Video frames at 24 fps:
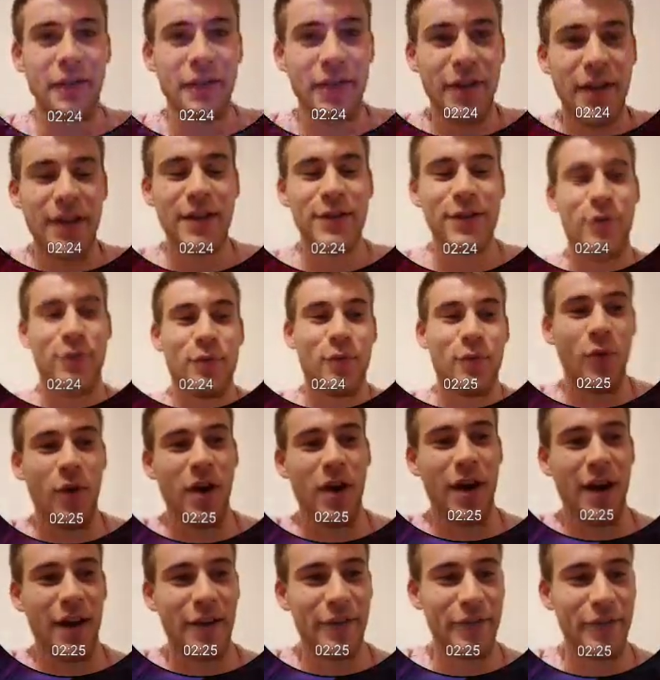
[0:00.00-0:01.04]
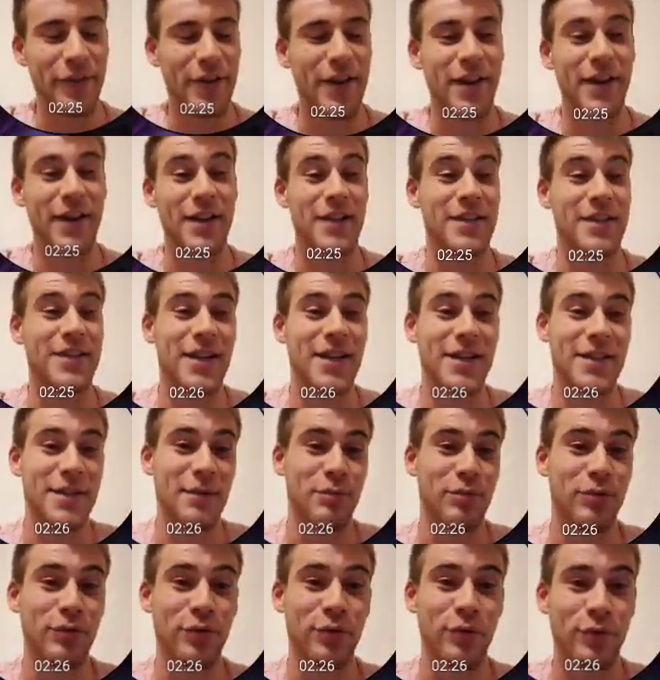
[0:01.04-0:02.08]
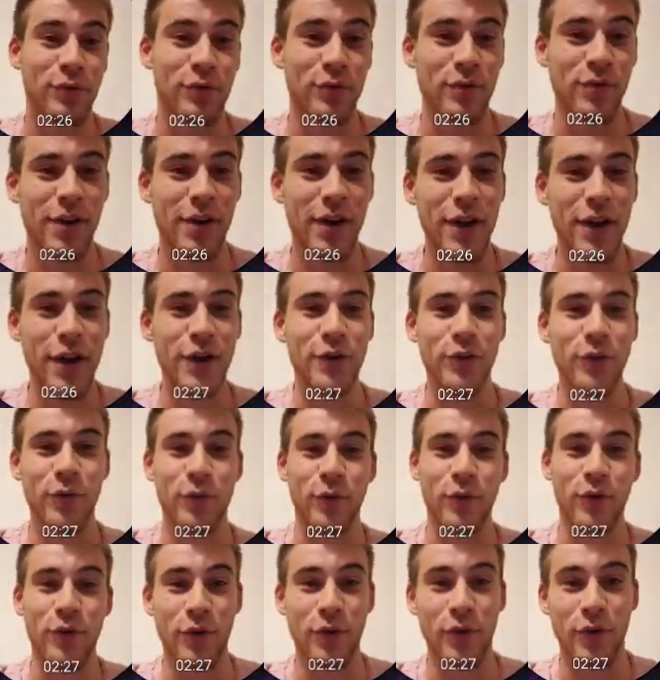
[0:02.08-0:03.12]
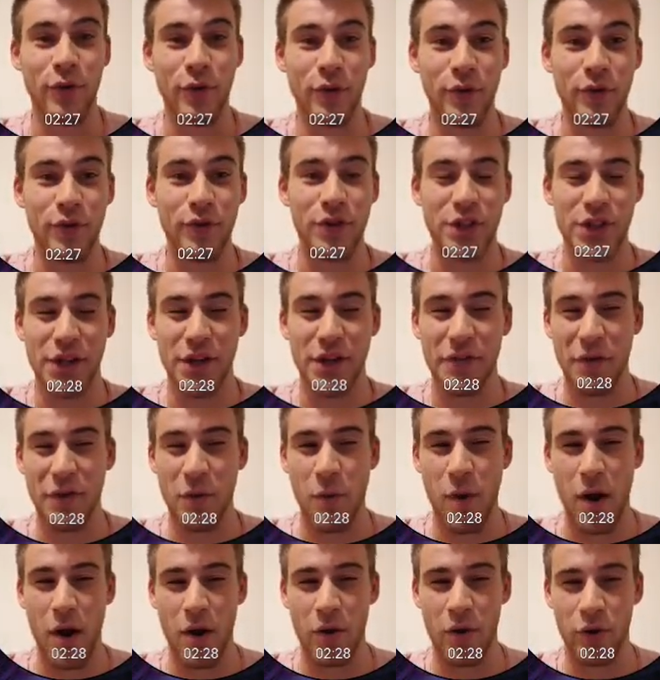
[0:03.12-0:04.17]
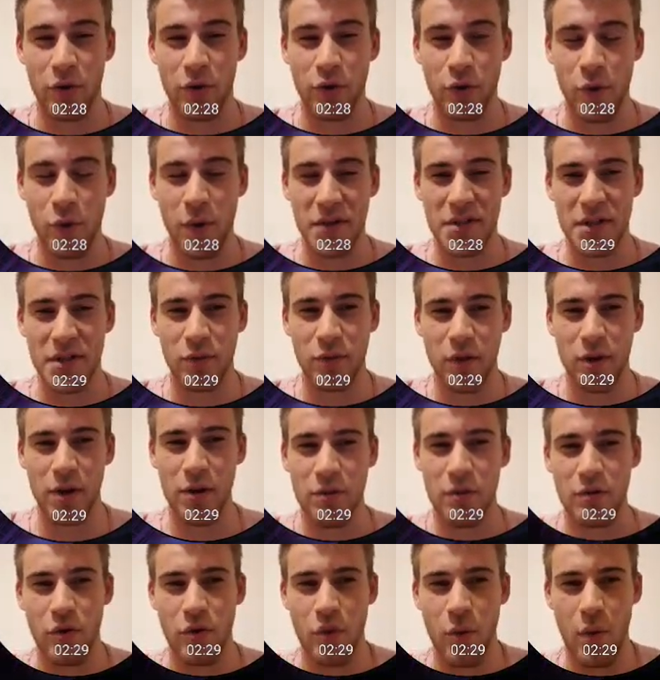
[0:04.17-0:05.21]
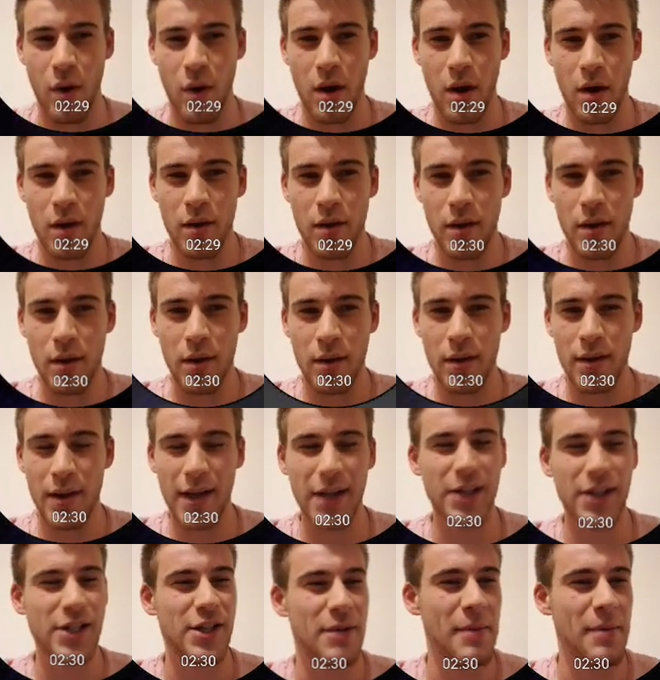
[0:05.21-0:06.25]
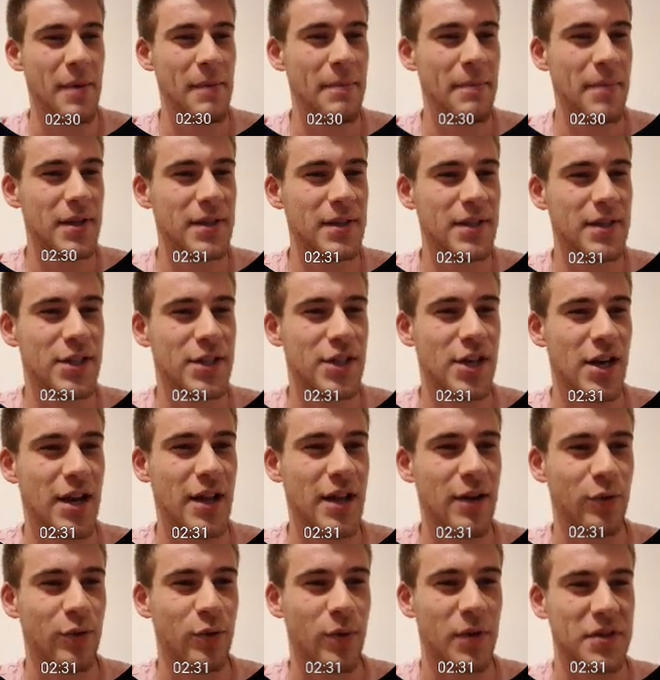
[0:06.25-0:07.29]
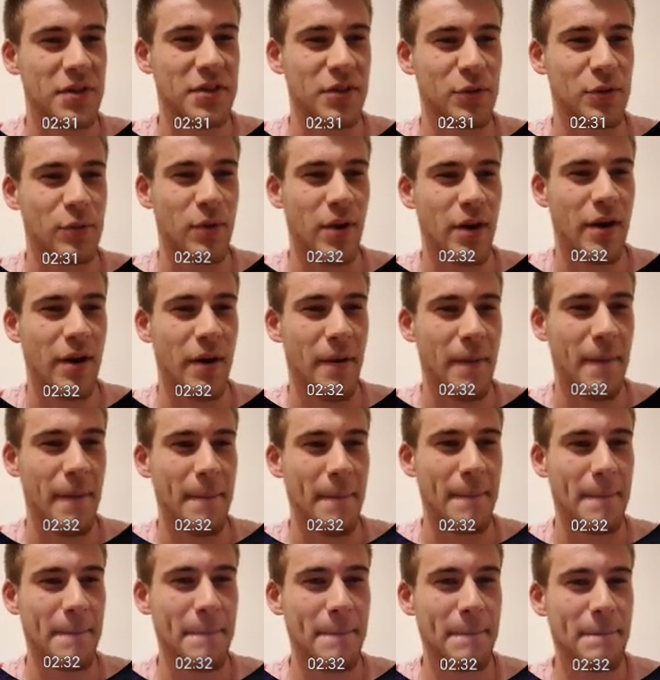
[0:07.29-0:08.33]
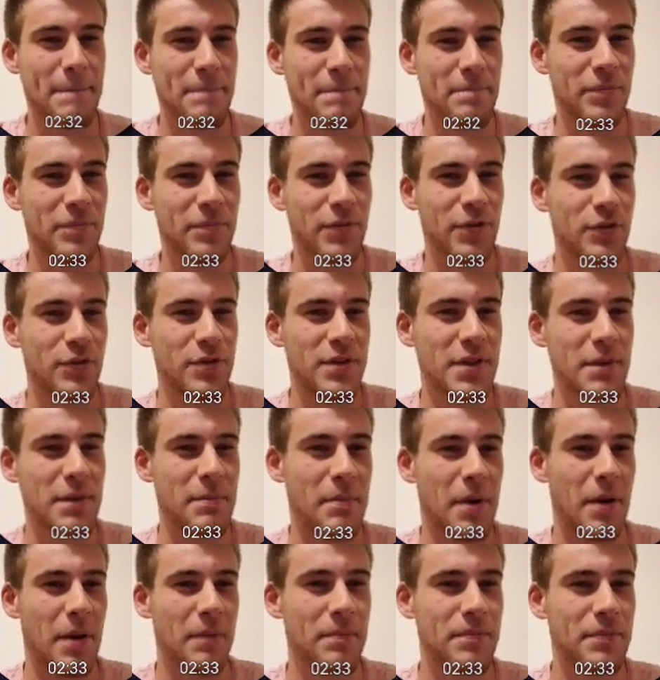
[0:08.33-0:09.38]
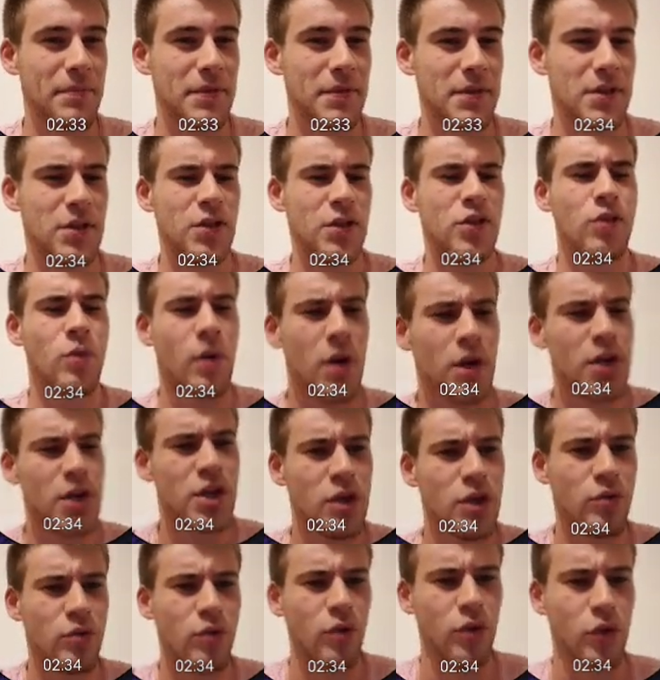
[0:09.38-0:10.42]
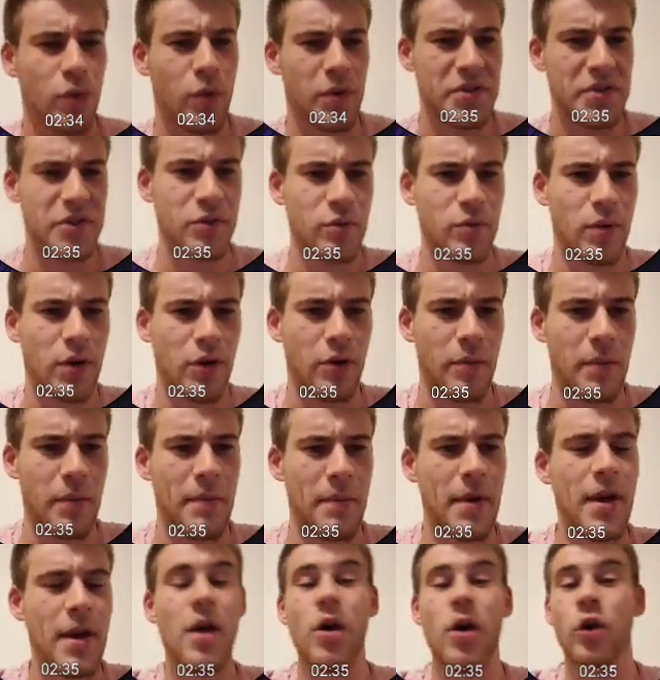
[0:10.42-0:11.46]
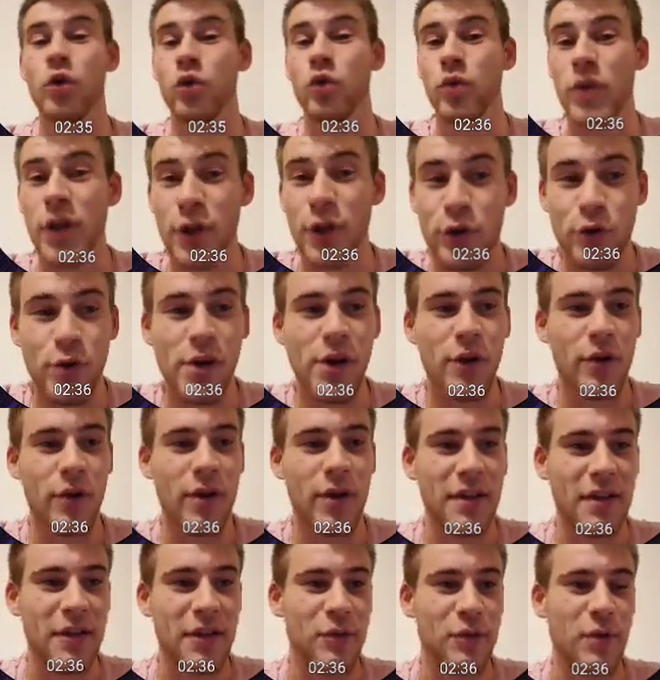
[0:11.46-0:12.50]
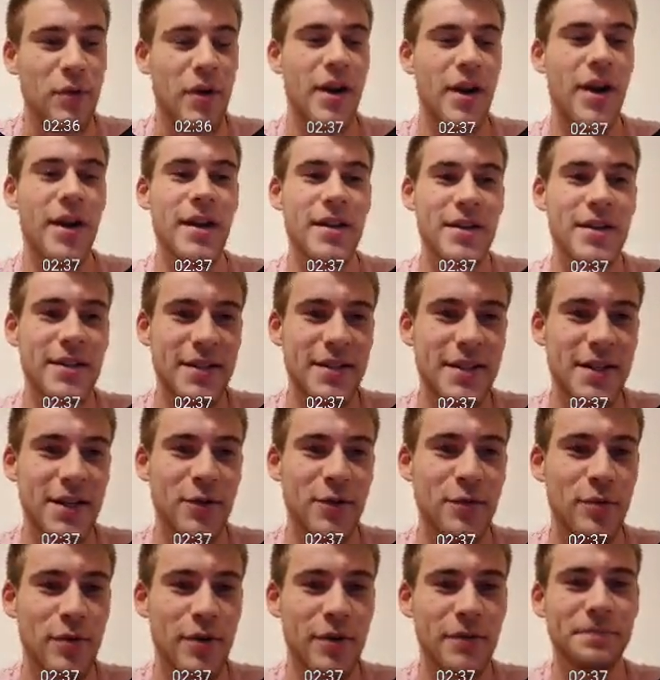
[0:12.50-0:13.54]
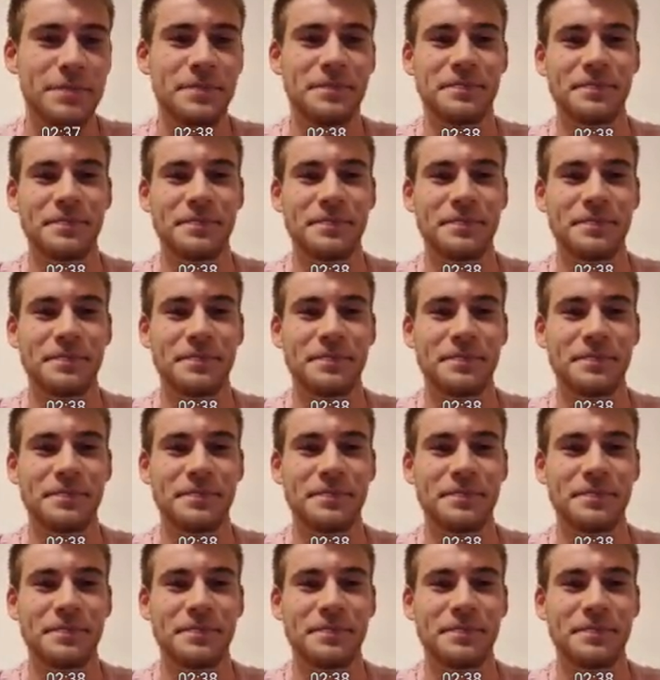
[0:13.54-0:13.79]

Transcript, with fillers: un VS de moins à faire, et ça c'est plutôt cool. Donc euh, j'avais Warlock 3 étoiles, je crois. Ah, je sais même pas si je l'ai en 3 étoiles. Je sais pas. Si je crois que je l'ai eu en 3 étoiles quand même. En tout cas, je l'ai en 4 étoiles. C'est cool.